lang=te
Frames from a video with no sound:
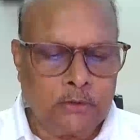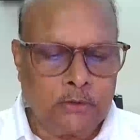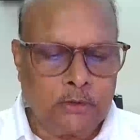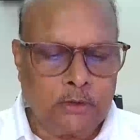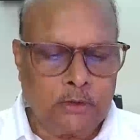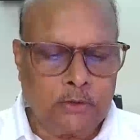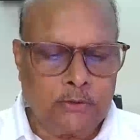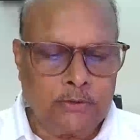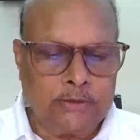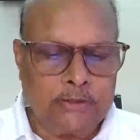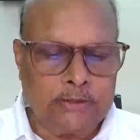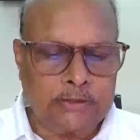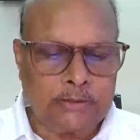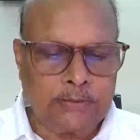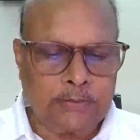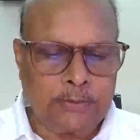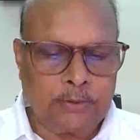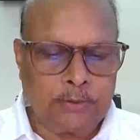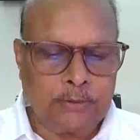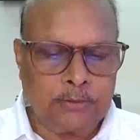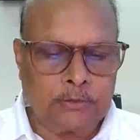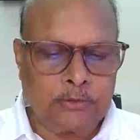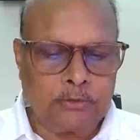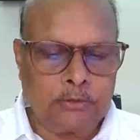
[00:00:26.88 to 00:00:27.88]
తెలుగుదేశం
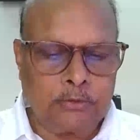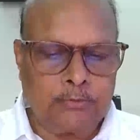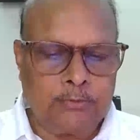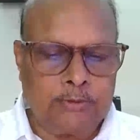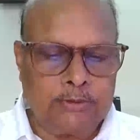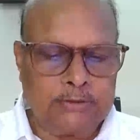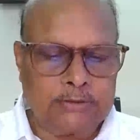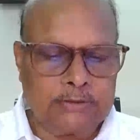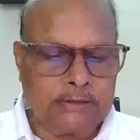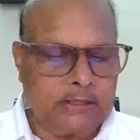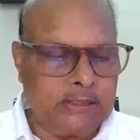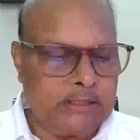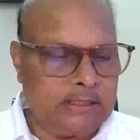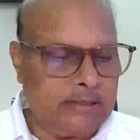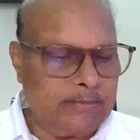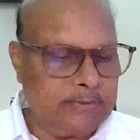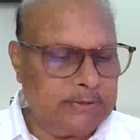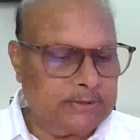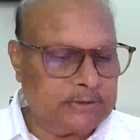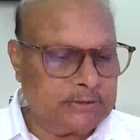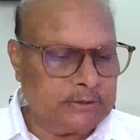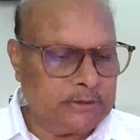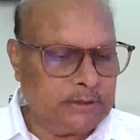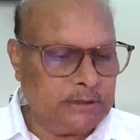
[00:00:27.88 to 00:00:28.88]
ప్రభుత్వం బీసీలు
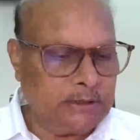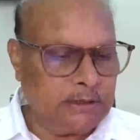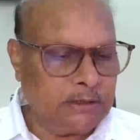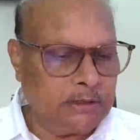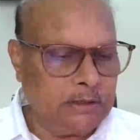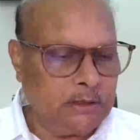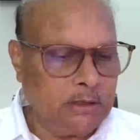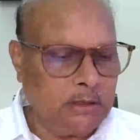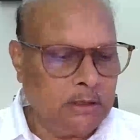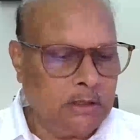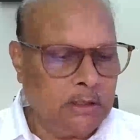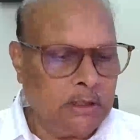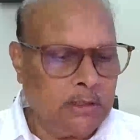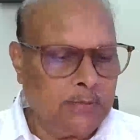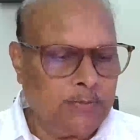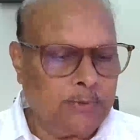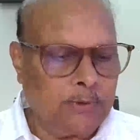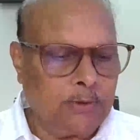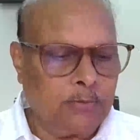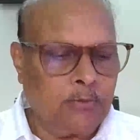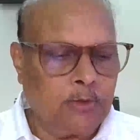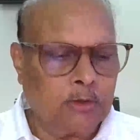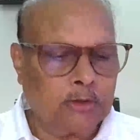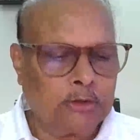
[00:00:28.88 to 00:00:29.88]
నియమిస్తే
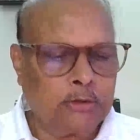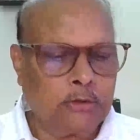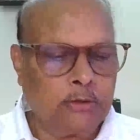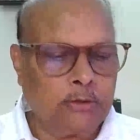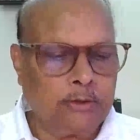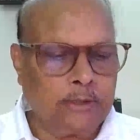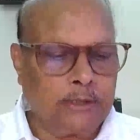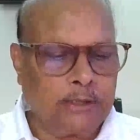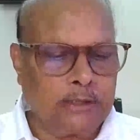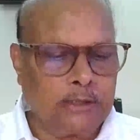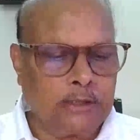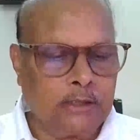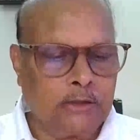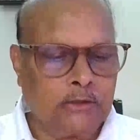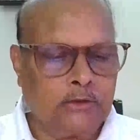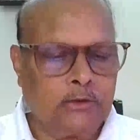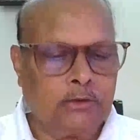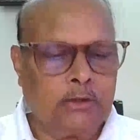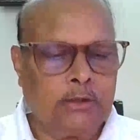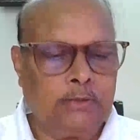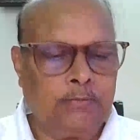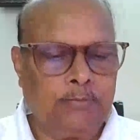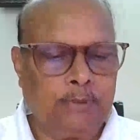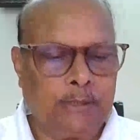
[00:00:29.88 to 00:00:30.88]
ఇప్పుడు మొత్తం రెడ్లతో
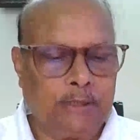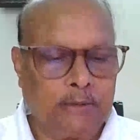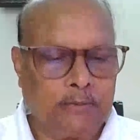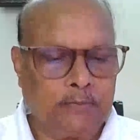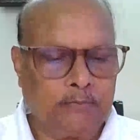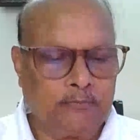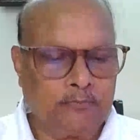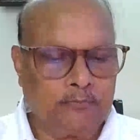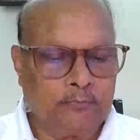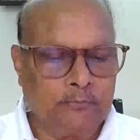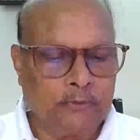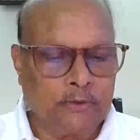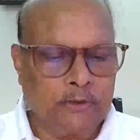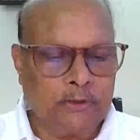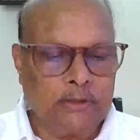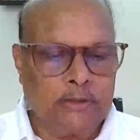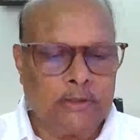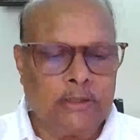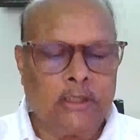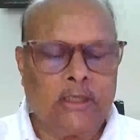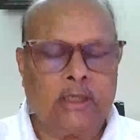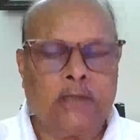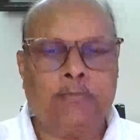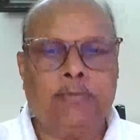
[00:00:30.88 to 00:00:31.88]
నింపారు
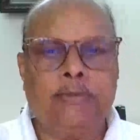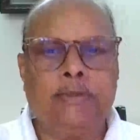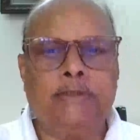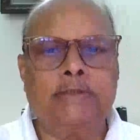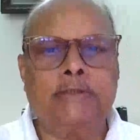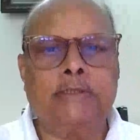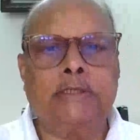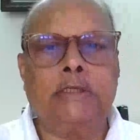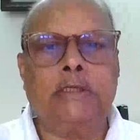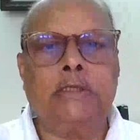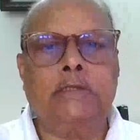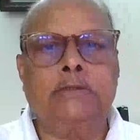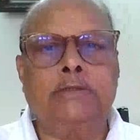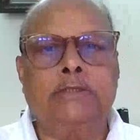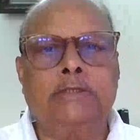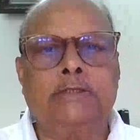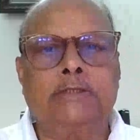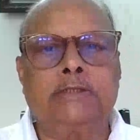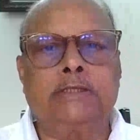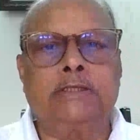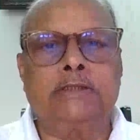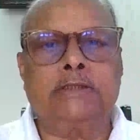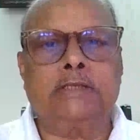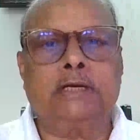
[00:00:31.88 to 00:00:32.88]
ఇదేనా బీసీలకు
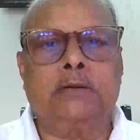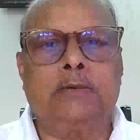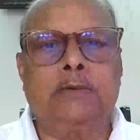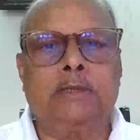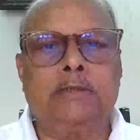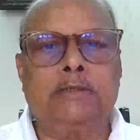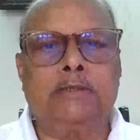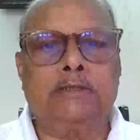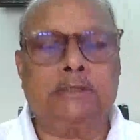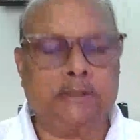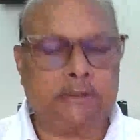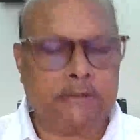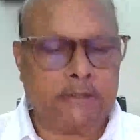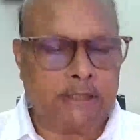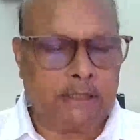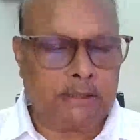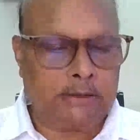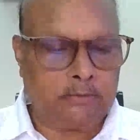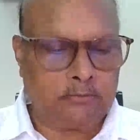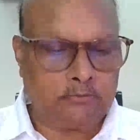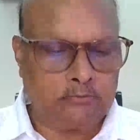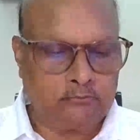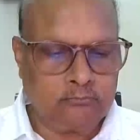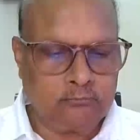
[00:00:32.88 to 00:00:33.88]
చేసిన సామాజిక
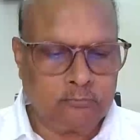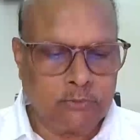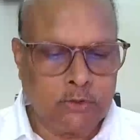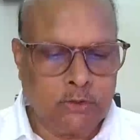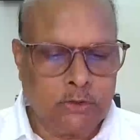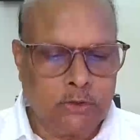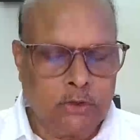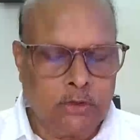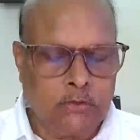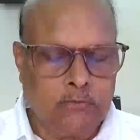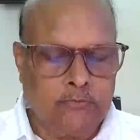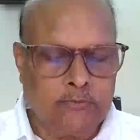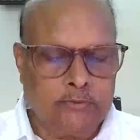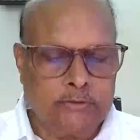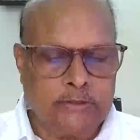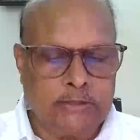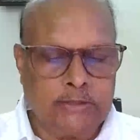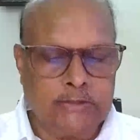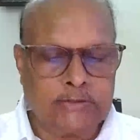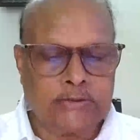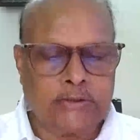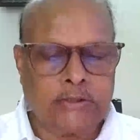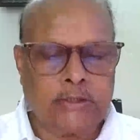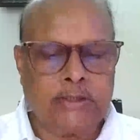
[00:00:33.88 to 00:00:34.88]
న్యాయం
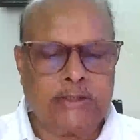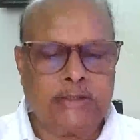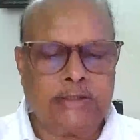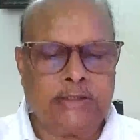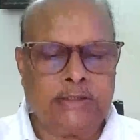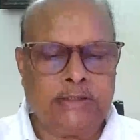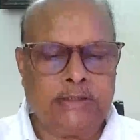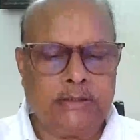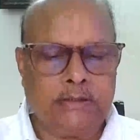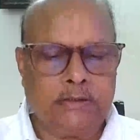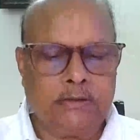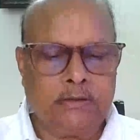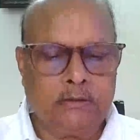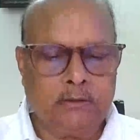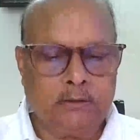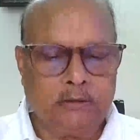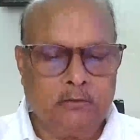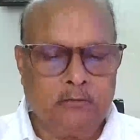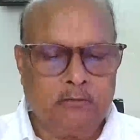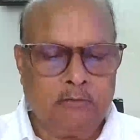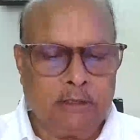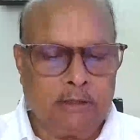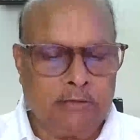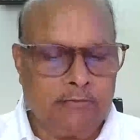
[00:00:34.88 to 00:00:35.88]
విజయసాయిరెడ్డి
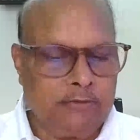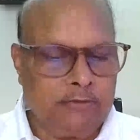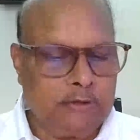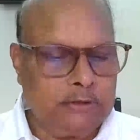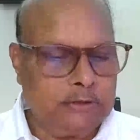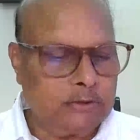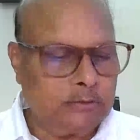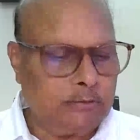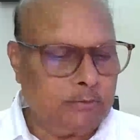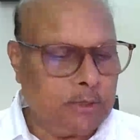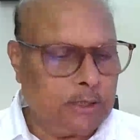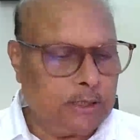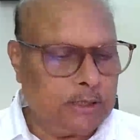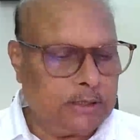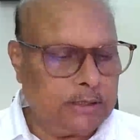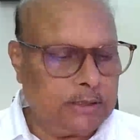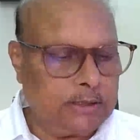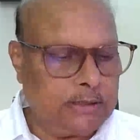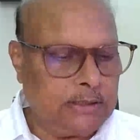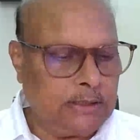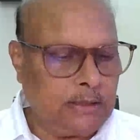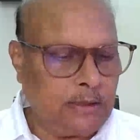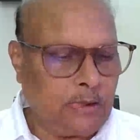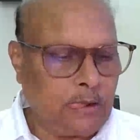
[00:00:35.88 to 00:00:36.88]
వైవి
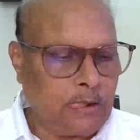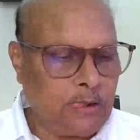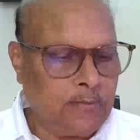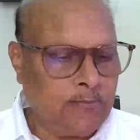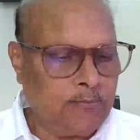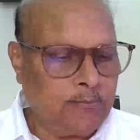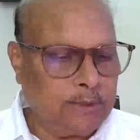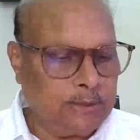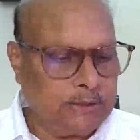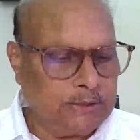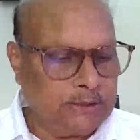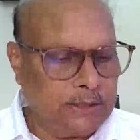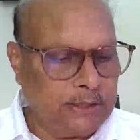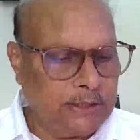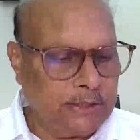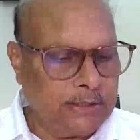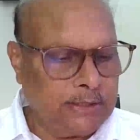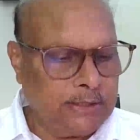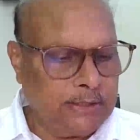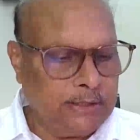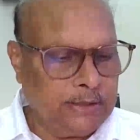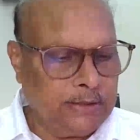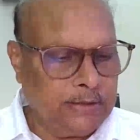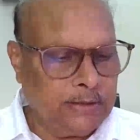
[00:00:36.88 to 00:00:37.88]
సుబ్బారెడ్డి
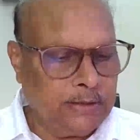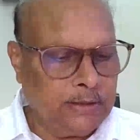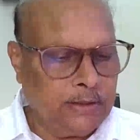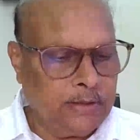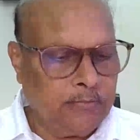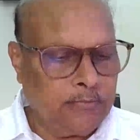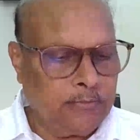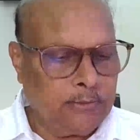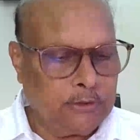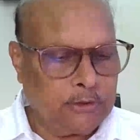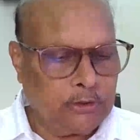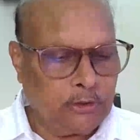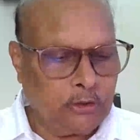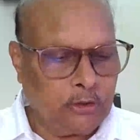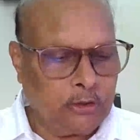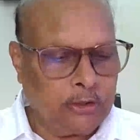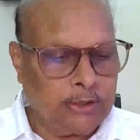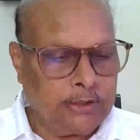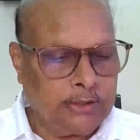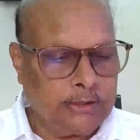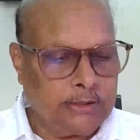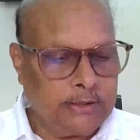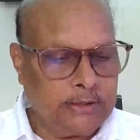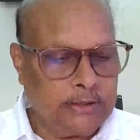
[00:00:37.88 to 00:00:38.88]
పెద్దిరెడ్డి మిథున్
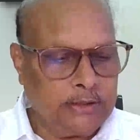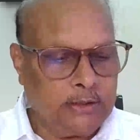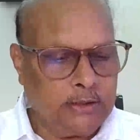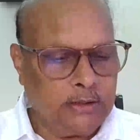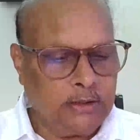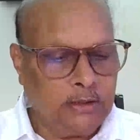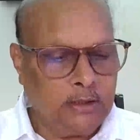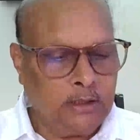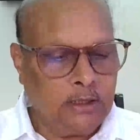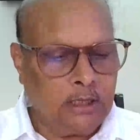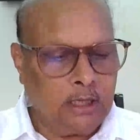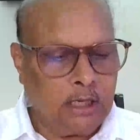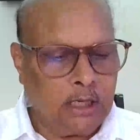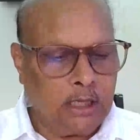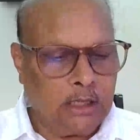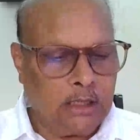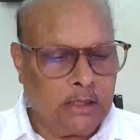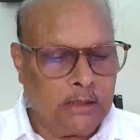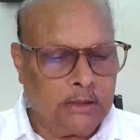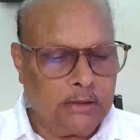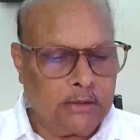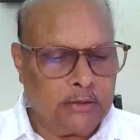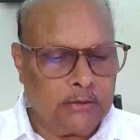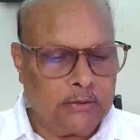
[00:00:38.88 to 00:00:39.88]
రెడ్డి ఆళ్ల
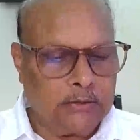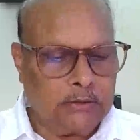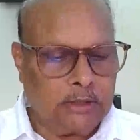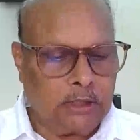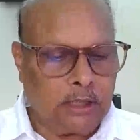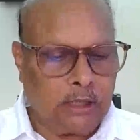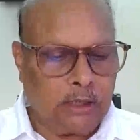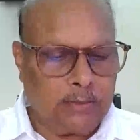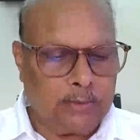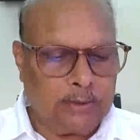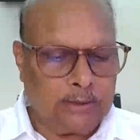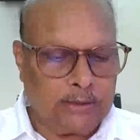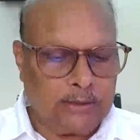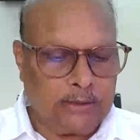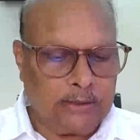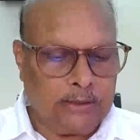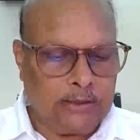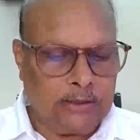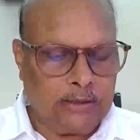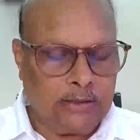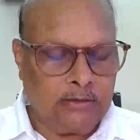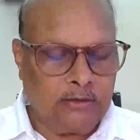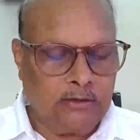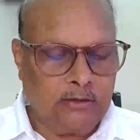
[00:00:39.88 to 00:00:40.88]
అయోధ్యరామరెడ్డి
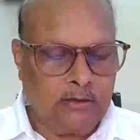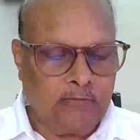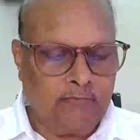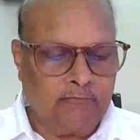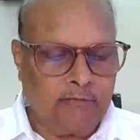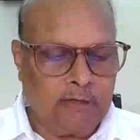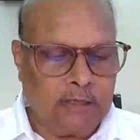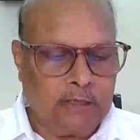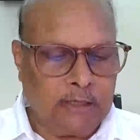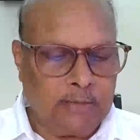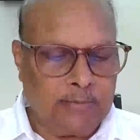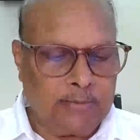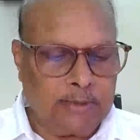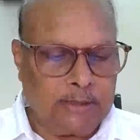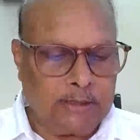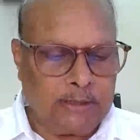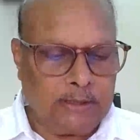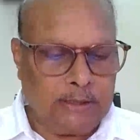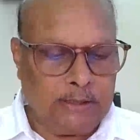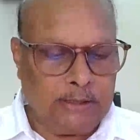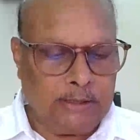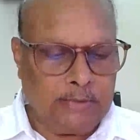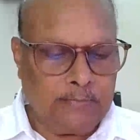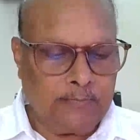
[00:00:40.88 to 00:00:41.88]

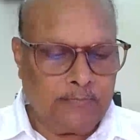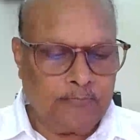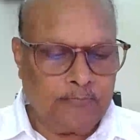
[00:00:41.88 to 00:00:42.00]
వేమరెడ్డి